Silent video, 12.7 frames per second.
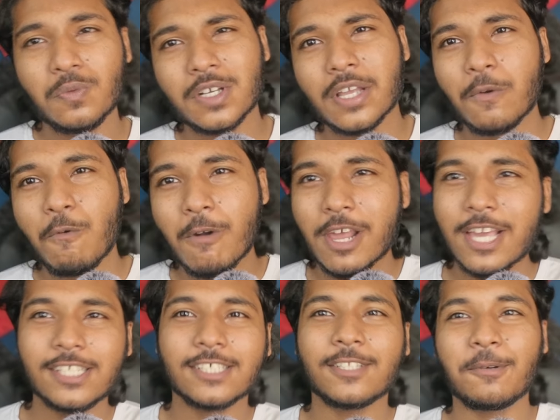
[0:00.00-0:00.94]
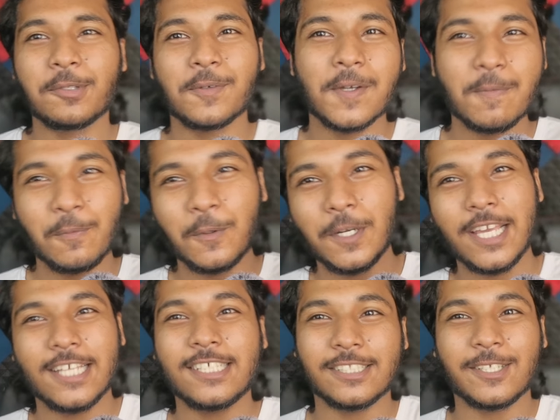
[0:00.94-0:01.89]
তোমাকে করেই যেতে হবে তোমাকে
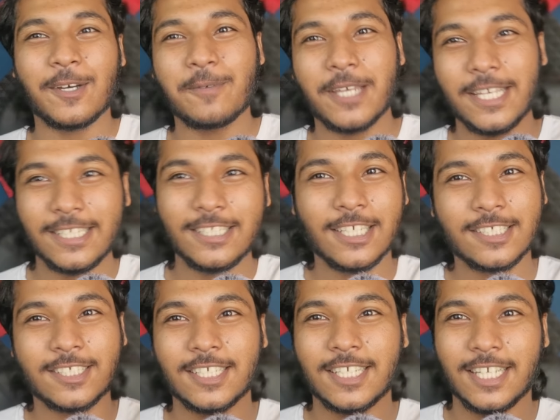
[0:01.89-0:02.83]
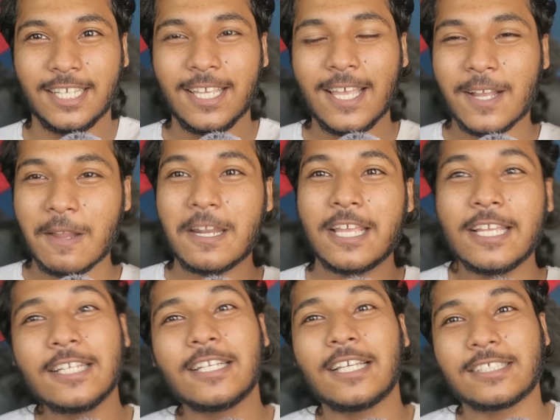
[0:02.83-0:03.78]
বলেই যেতে হবে এই ইন্ডাস্ট্রিকে কারণ এই
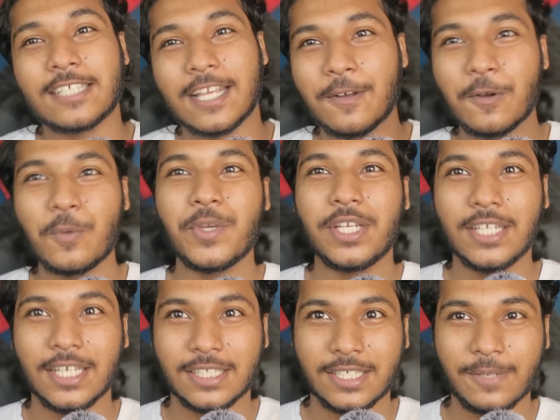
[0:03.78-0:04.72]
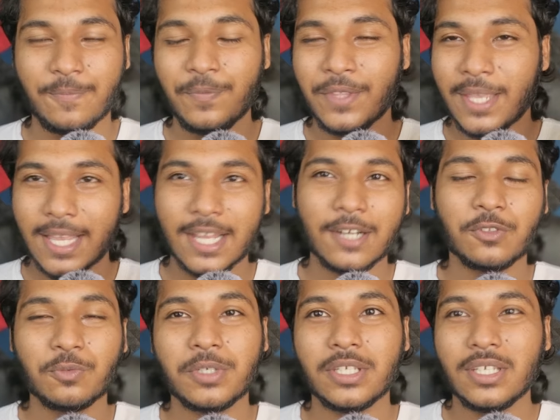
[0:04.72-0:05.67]
ইন্ডাস্ট্রি এরকমই ইন্ডাস্ট্রি এখানে
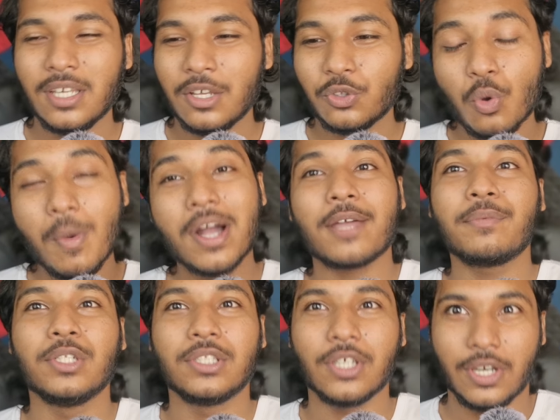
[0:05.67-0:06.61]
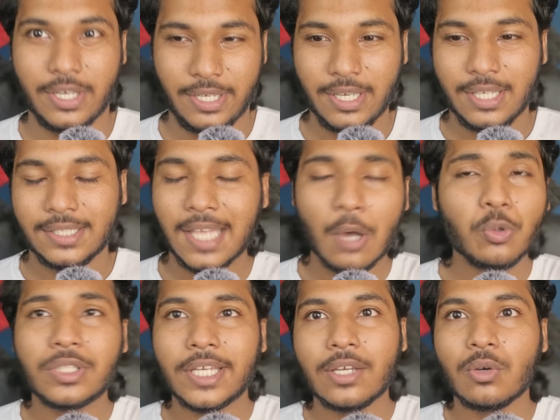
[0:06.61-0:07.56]
তুমি তোমাকে বলতে হয়
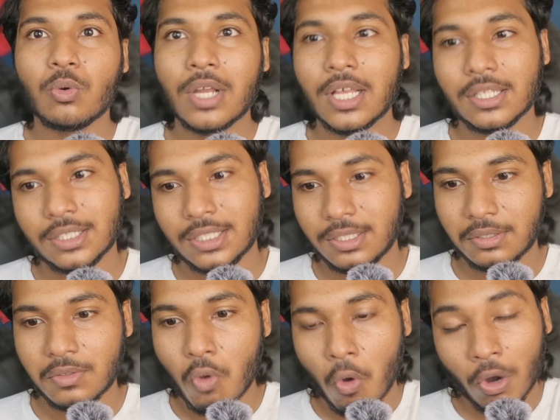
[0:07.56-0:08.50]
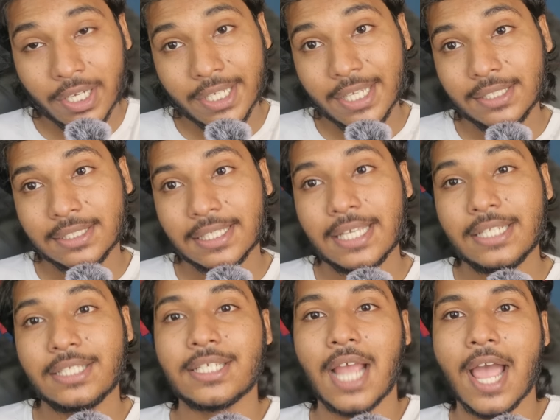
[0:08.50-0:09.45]
সাউথে ওরা অডিয়েন্স কি
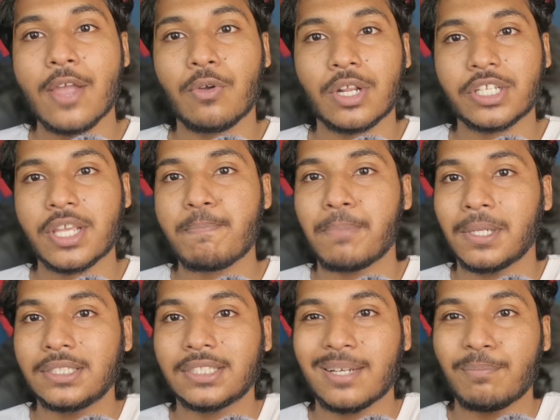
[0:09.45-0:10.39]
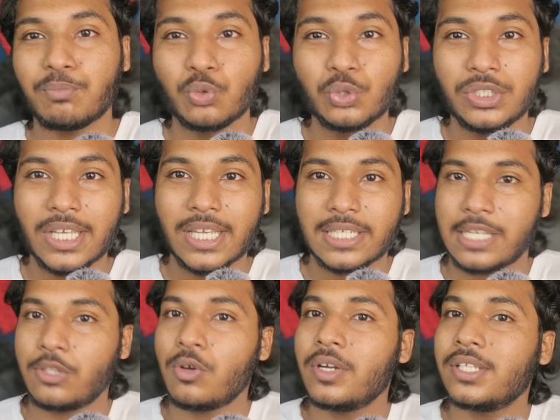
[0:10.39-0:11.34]
চায় ওরা সেই পালসটা বুঝে সে
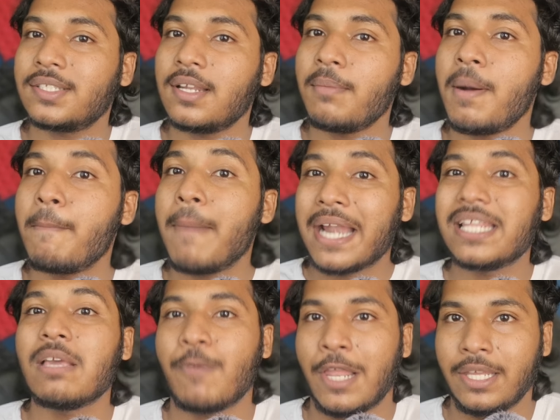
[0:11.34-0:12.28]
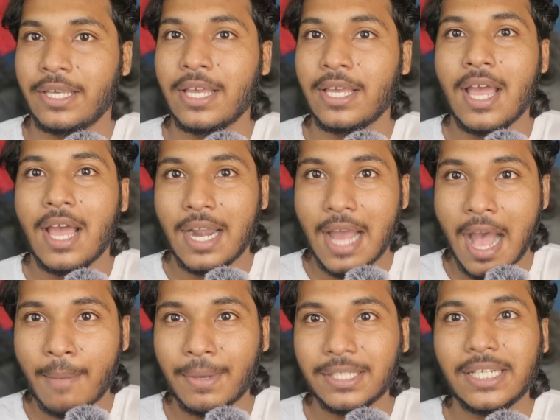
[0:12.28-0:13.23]
ধরনের সিনেমা বানিয়ে ফেলে আর
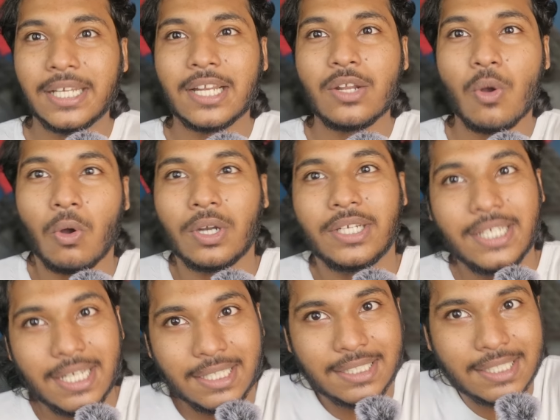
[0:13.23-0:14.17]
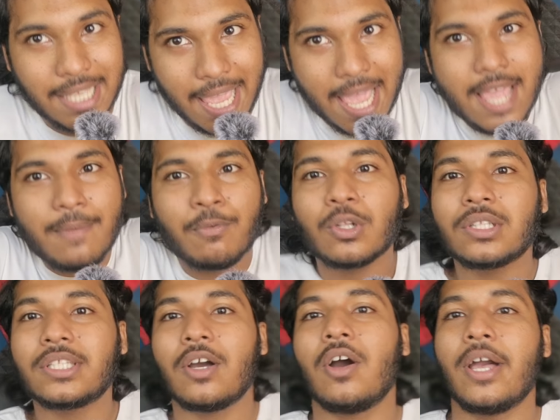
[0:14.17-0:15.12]
আমাদের এখানে অডিয়েন্সকেই
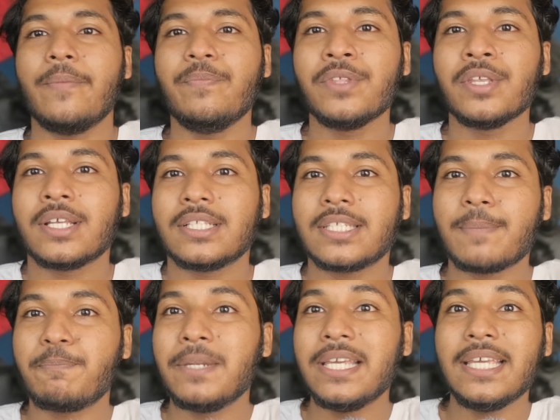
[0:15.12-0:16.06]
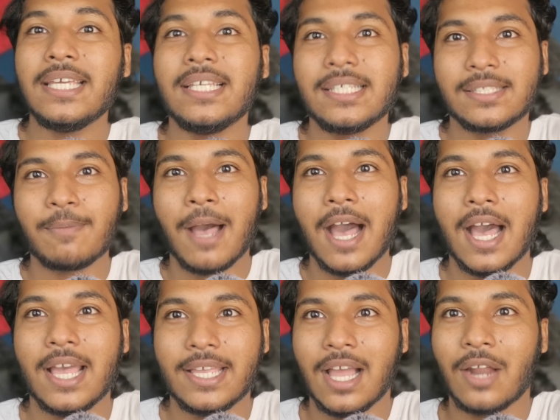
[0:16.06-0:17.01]
বলতে হয় যে প্লিজ
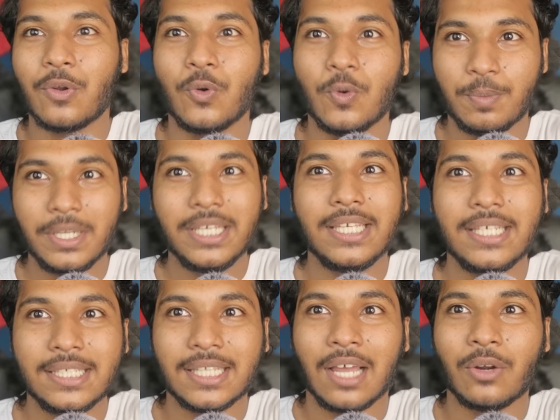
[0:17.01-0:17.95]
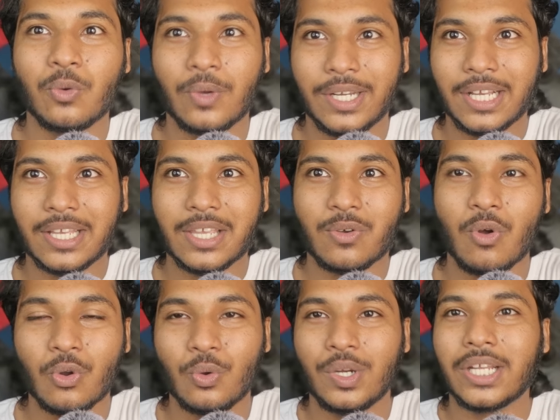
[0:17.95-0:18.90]
ভাই আনো প্লিজ আনো এটাকে
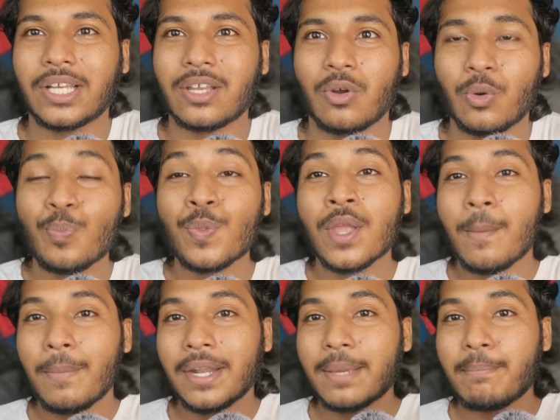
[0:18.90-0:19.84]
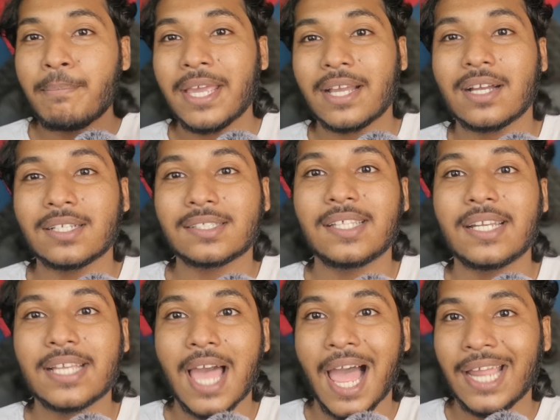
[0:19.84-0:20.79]
করো এটাকে করো মানে
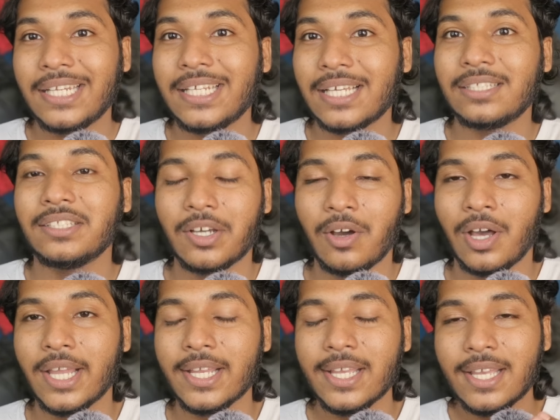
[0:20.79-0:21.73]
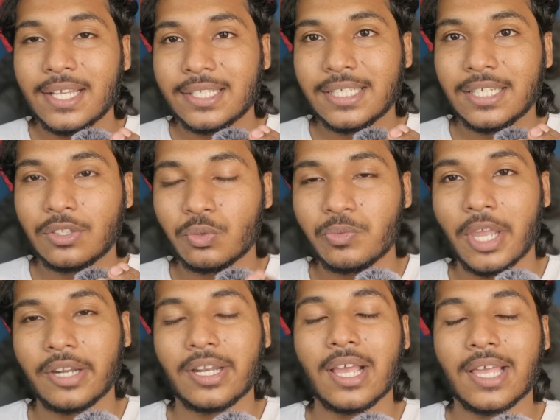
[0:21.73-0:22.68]
মেকার্সদেরকে আইডিয়া দিতে হয় যে তুমি
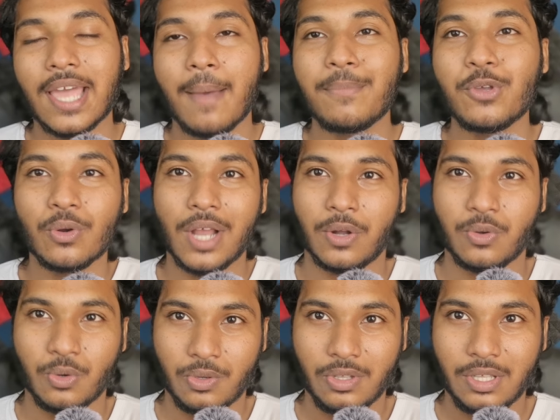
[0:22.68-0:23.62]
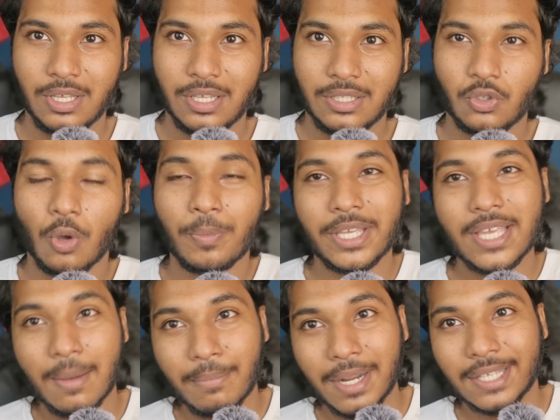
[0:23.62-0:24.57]
একটা ক্যামিও রাখো তবেই
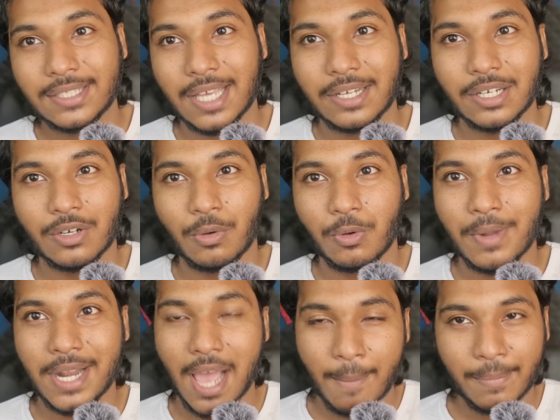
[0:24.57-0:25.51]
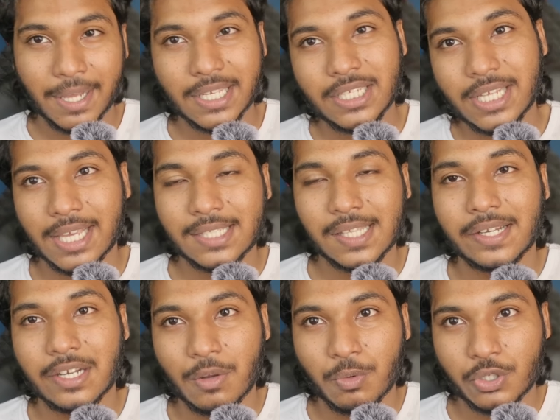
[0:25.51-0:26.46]
গিয়ে আমরা এক্সাইটেড হব মানে আমরা কিসে
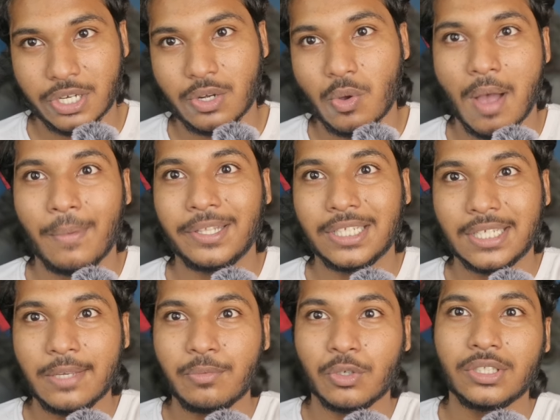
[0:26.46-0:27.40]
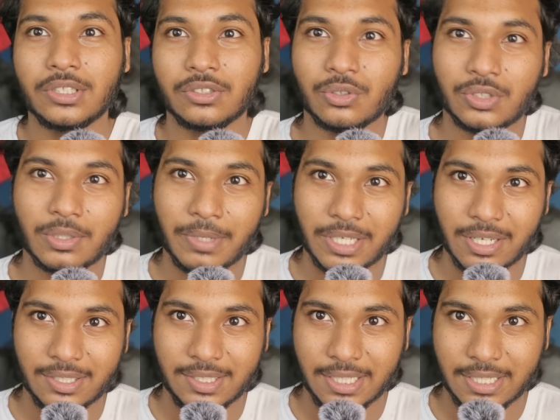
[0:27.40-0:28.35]
এক্সাইটেড হব সেটাও আমাদেরকেই বলে দিতে হচ্ছে
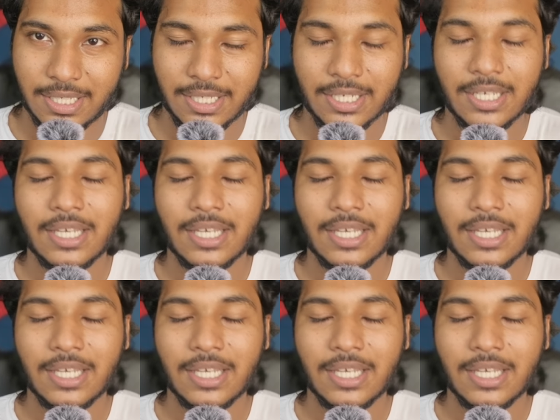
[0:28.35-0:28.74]
মেকার্সদেরকে